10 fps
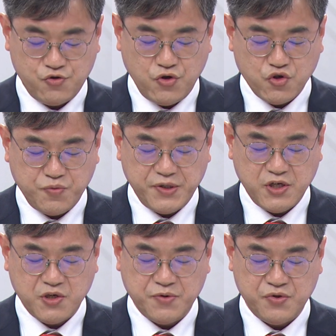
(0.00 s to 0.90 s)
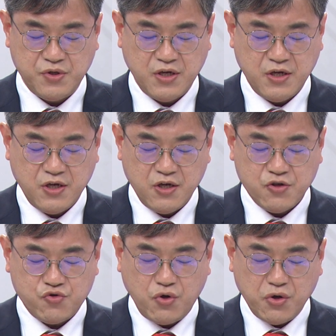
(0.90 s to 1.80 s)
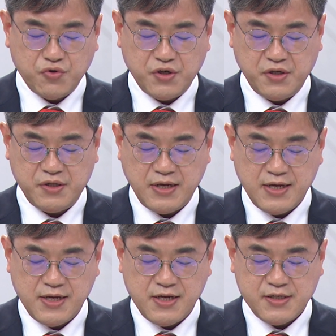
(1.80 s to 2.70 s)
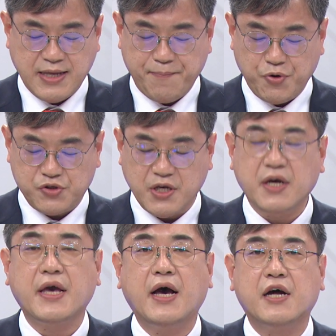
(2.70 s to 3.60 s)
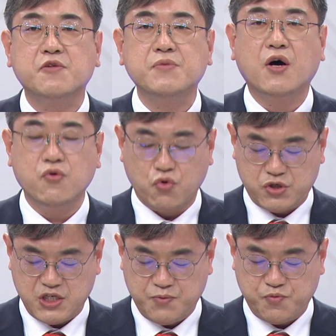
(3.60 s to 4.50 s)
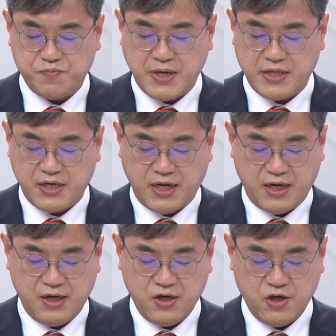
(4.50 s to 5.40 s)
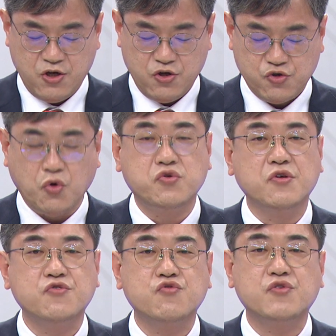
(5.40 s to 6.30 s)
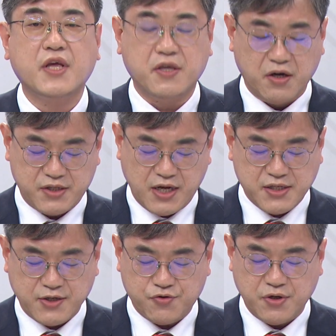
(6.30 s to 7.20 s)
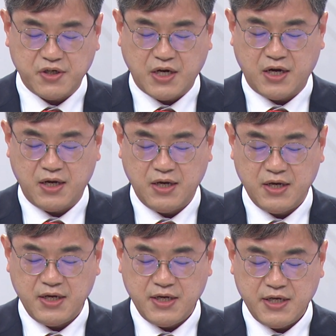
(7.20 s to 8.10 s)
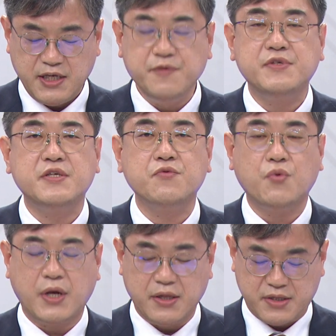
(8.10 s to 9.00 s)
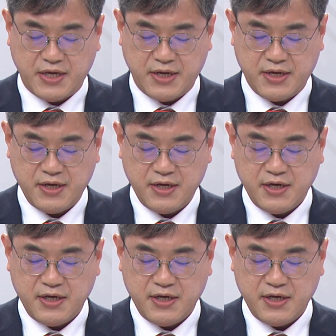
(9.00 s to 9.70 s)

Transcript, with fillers: 수영구민 여러분, 수영구는 삼포 지향의 아름다운 도시일 뿐만 아니라 조선 수군의 경상자수영과 임진왜란 때